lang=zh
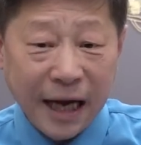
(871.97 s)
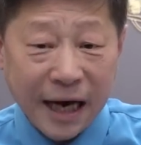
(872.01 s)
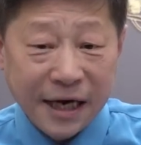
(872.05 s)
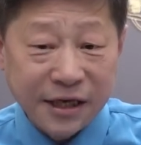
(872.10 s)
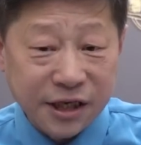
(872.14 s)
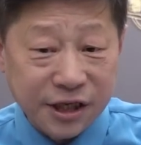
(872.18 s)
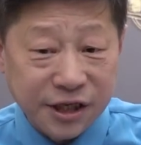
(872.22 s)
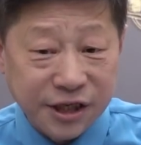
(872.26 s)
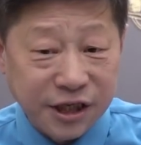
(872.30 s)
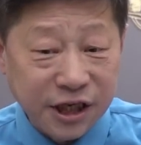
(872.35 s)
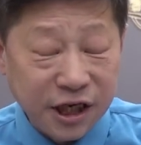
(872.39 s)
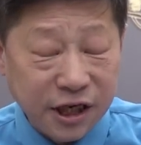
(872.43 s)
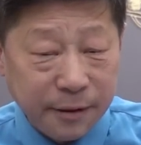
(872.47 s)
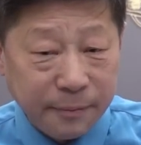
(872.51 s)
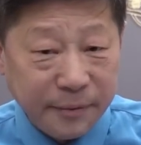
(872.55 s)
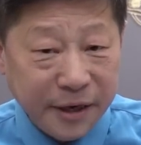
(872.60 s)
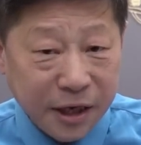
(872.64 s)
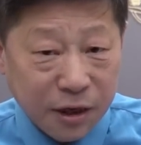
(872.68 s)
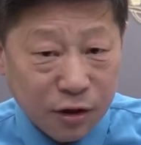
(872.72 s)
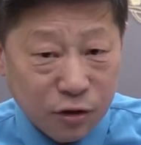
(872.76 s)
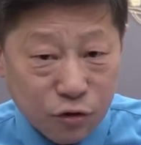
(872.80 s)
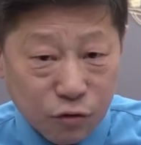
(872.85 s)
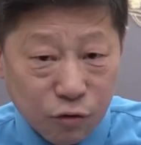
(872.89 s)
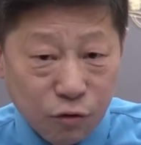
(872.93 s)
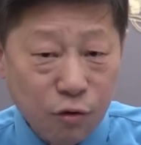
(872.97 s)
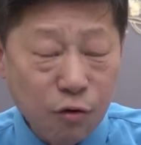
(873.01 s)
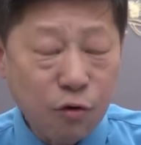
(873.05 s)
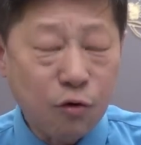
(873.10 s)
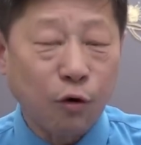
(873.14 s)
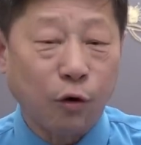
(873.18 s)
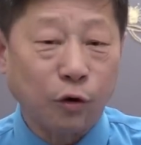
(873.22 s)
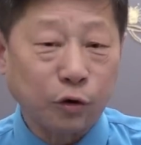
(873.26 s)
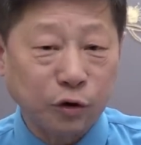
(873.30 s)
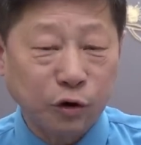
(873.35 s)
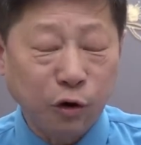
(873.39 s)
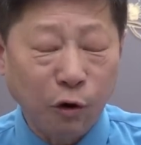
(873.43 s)
但是习近平如
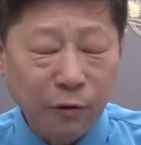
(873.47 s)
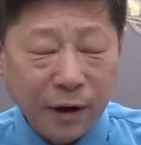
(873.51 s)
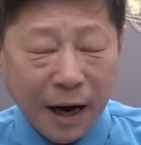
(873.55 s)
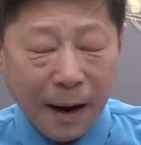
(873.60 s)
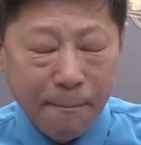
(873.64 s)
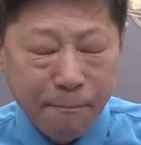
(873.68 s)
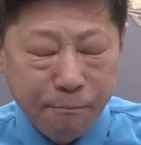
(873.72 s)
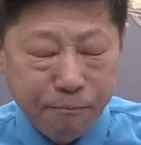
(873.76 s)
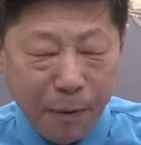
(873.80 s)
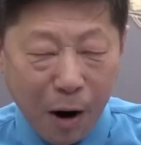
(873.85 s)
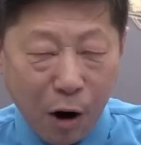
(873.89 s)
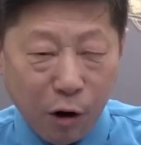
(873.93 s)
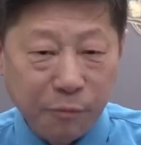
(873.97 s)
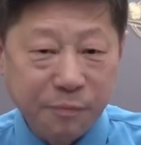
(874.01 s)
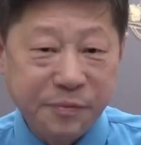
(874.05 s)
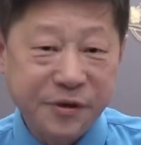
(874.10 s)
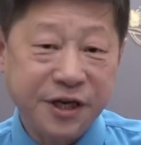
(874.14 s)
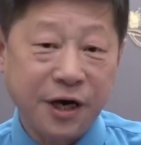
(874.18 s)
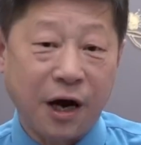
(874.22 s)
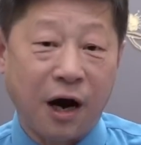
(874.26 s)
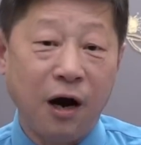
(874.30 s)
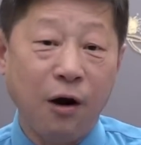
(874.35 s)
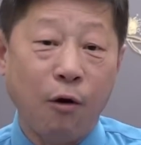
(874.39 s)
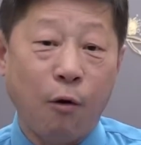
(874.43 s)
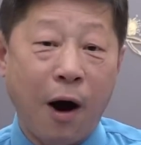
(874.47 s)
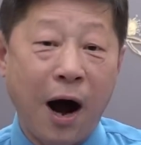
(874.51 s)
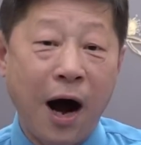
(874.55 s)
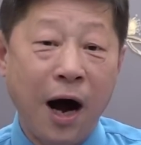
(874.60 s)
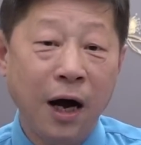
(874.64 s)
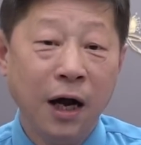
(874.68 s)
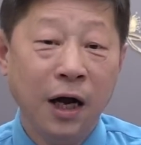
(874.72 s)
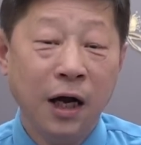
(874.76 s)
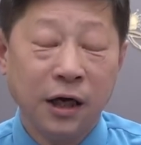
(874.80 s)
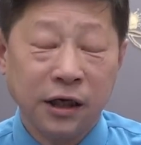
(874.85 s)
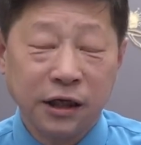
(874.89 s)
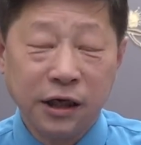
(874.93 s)
果突然暴毙而
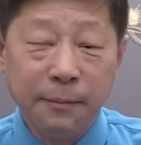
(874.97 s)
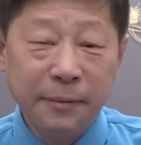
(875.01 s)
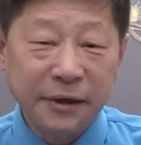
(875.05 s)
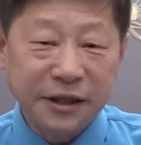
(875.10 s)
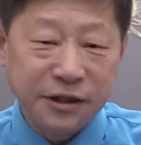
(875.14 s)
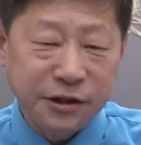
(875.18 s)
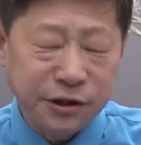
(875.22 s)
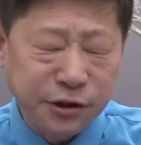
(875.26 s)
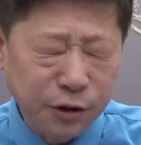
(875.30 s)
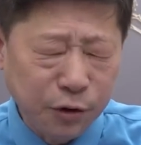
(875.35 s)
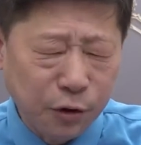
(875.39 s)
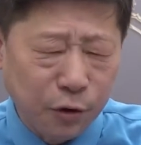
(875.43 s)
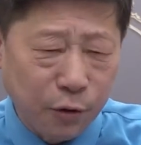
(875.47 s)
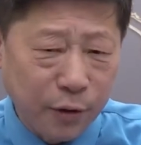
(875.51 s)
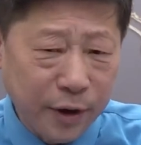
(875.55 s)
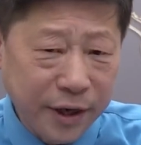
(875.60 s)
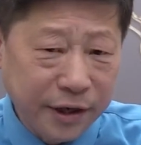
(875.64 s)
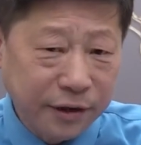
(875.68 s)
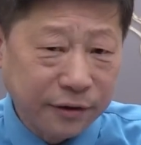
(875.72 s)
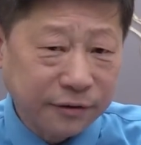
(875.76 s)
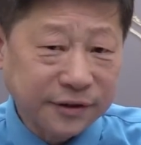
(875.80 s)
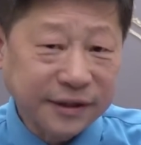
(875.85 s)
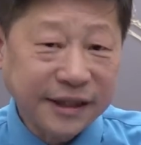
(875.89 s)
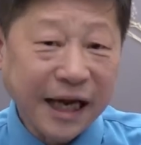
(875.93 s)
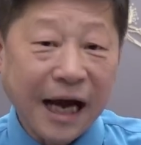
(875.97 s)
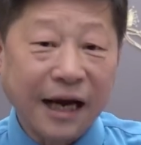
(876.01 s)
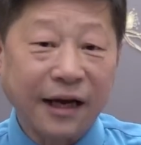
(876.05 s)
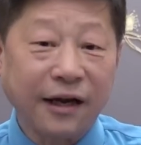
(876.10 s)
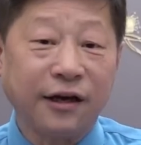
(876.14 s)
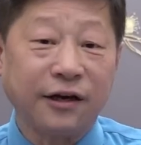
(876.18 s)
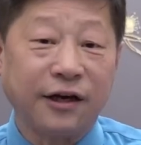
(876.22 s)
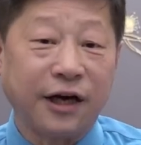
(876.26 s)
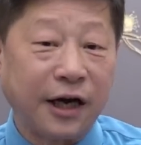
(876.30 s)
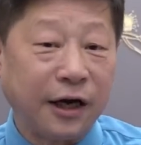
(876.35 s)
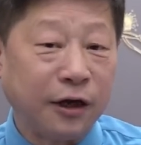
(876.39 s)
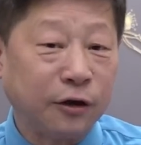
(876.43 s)
亡，那么就会有大
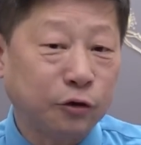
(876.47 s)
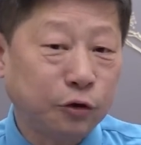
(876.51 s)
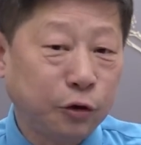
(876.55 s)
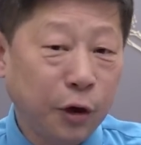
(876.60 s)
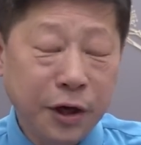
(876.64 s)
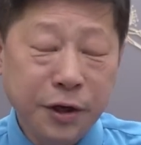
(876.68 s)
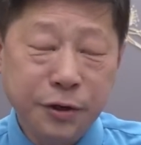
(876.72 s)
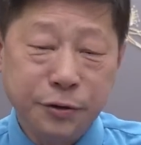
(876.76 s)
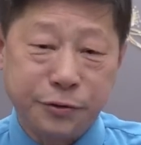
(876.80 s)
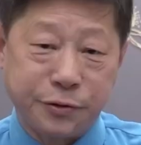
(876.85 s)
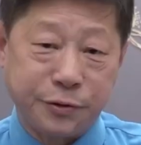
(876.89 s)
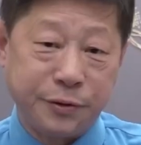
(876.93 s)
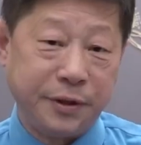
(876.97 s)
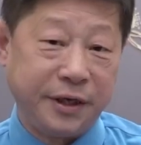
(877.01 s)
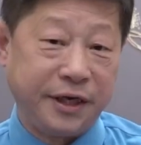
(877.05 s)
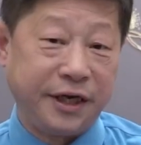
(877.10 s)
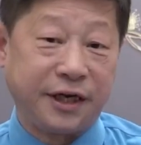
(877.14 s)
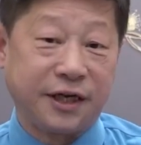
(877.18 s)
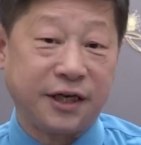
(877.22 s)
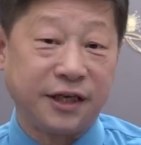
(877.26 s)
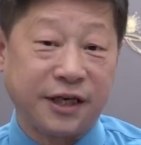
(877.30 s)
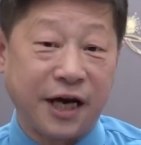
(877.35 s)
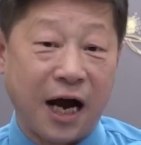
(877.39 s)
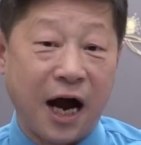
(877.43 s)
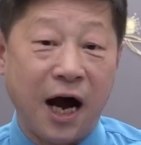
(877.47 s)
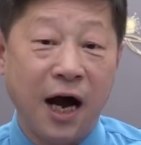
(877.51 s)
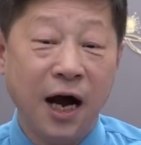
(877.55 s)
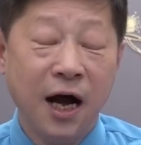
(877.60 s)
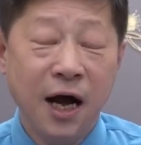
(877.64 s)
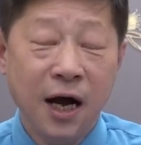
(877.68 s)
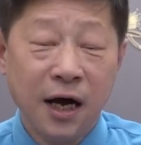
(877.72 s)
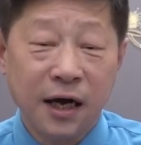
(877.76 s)
量的人推举李克强。